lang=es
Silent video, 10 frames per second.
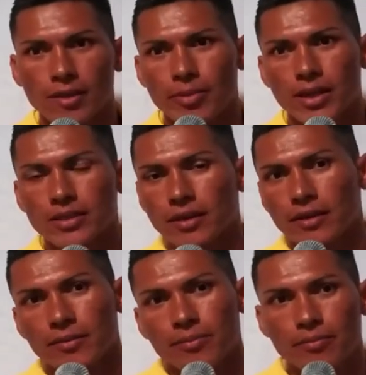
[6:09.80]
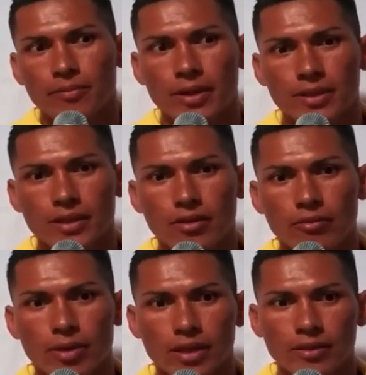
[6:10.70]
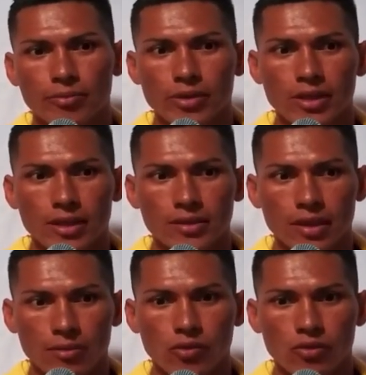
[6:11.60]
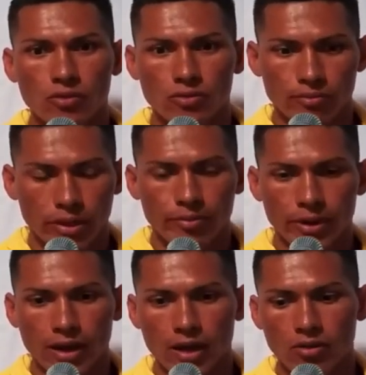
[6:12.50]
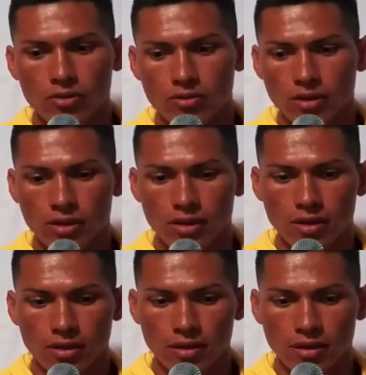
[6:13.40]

para este, para este combate pues ya estamos preparados y